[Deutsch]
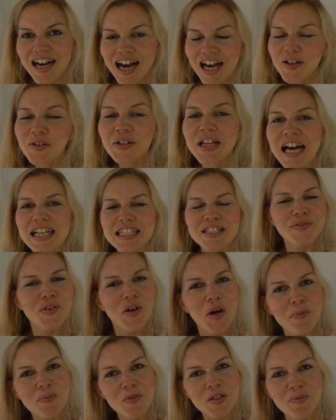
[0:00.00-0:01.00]
Hallo und herzlich
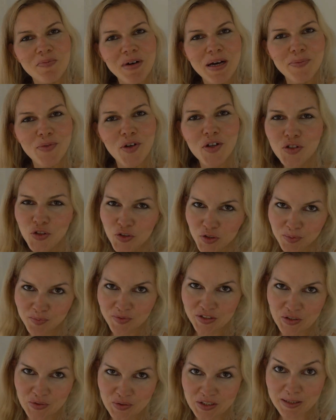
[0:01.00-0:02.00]
willkommen zu meinem neuen
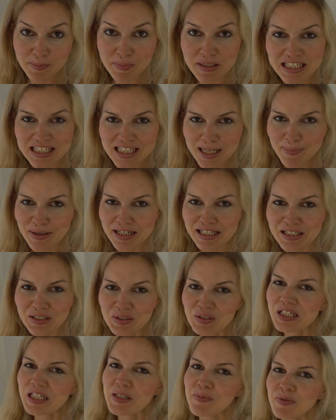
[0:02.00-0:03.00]
YouTube-Video. Ich bin
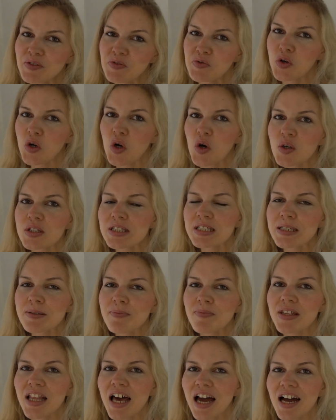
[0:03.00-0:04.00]
Isabel und ich bin vor
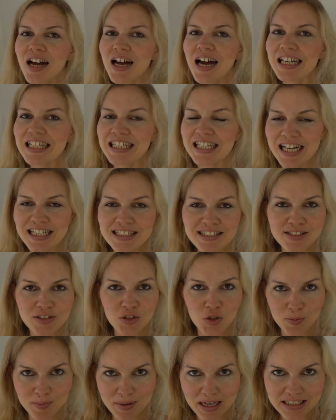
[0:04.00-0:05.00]
kurzem nach Alicante
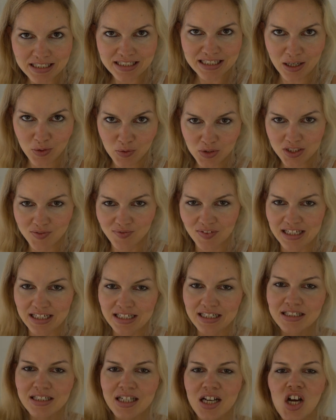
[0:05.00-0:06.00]
in Spanien
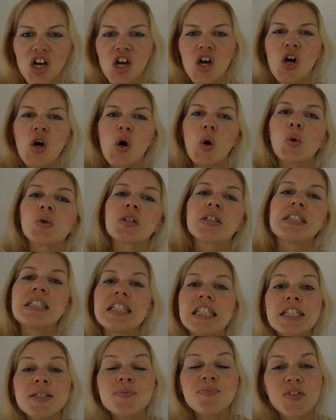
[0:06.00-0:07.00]
ausgewandert. Und in
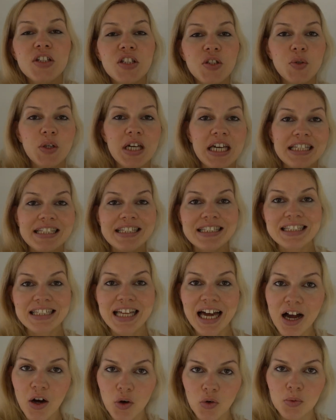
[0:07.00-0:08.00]
diesem Video geht es
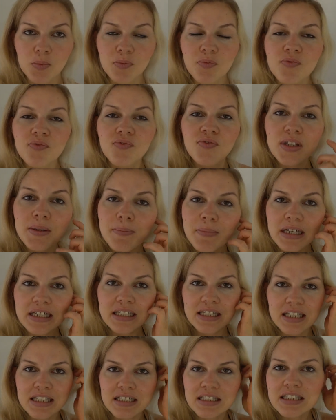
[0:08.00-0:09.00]
darum, wie
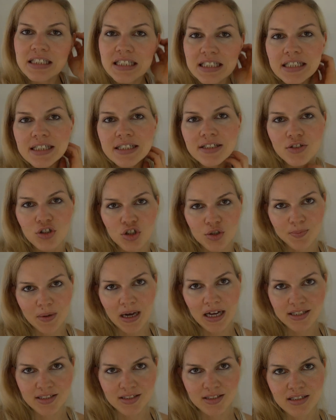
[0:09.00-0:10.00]
man denn hier in
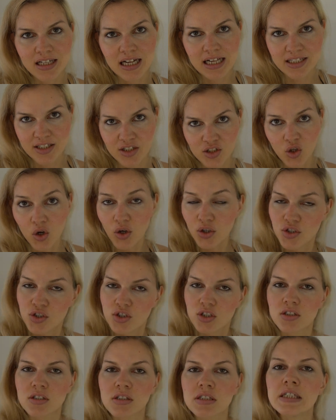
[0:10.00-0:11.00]
Spanien als
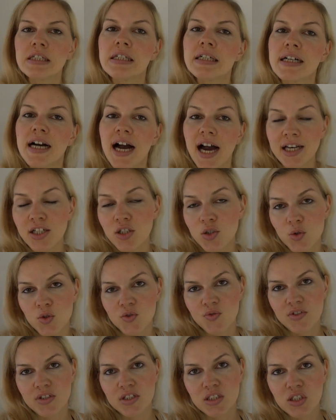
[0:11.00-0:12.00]
Deutsche Anschluss
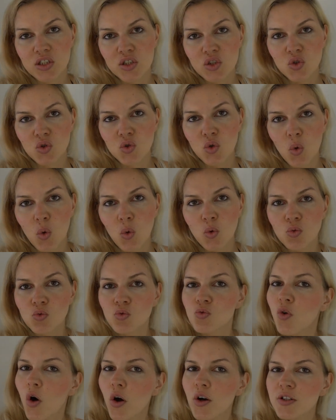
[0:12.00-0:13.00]
findet
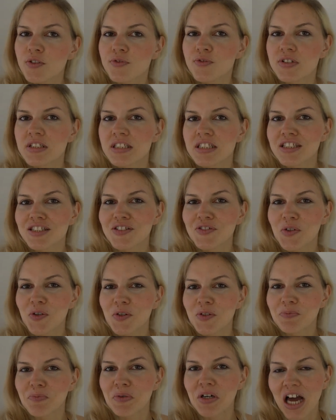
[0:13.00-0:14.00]
und Freunde findet
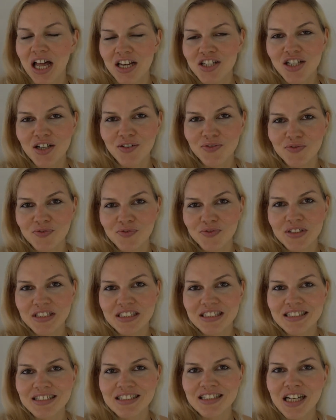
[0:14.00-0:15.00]
und Bekanntschaften
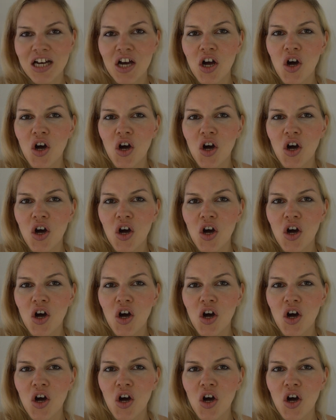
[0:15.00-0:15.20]
findet,